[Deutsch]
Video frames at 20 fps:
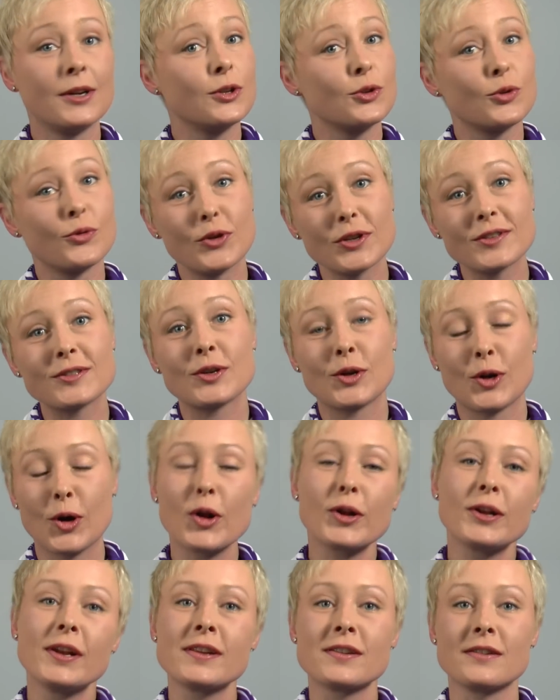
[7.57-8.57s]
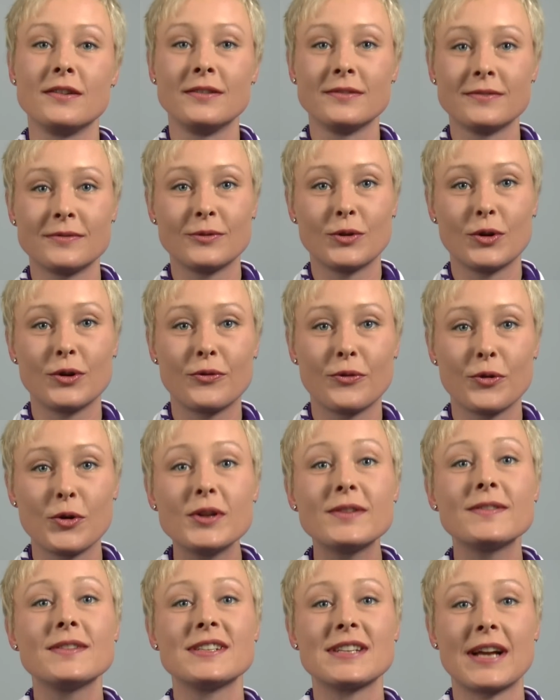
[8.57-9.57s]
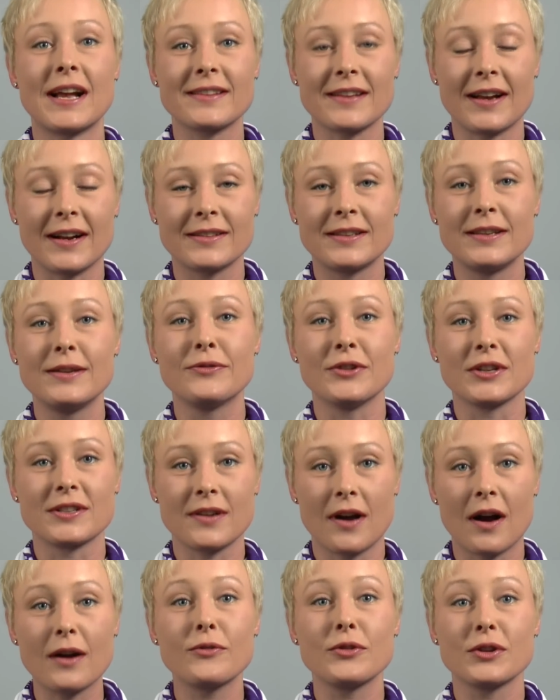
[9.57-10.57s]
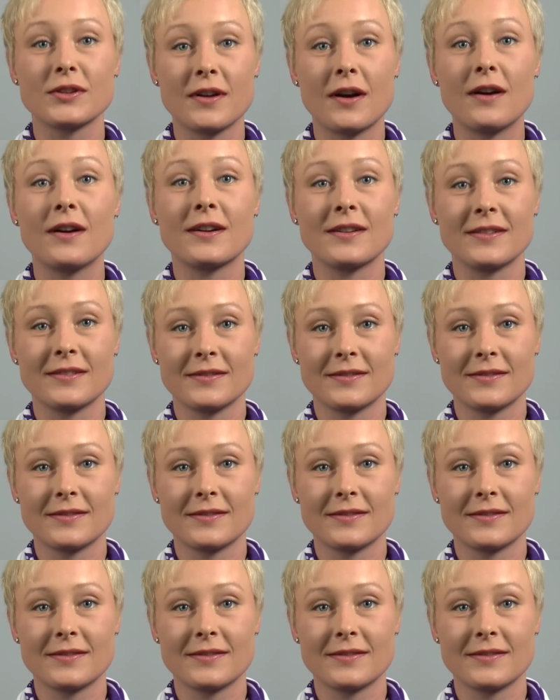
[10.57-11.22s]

Du wirst glücklicher und fühlst dich attraktiver Tag für Tag.